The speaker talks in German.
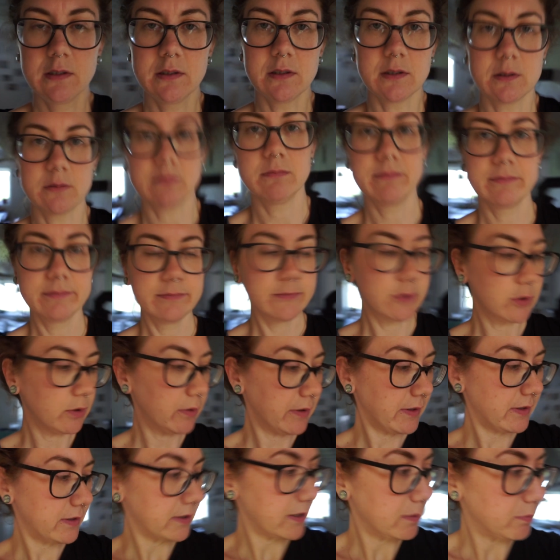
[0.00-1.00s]
Genau, so
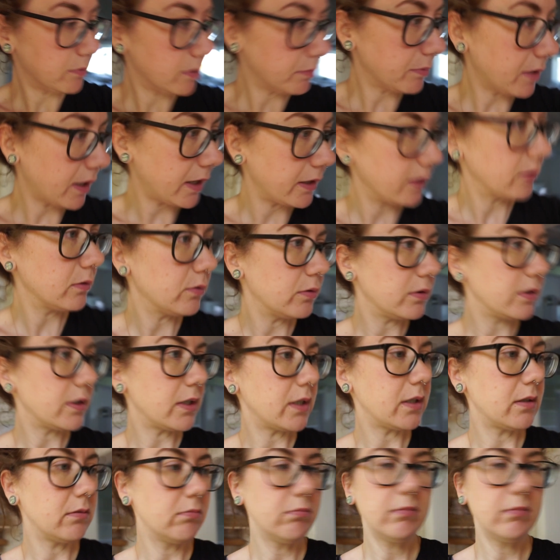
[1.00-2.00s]
ziehe ich mich mal an und dann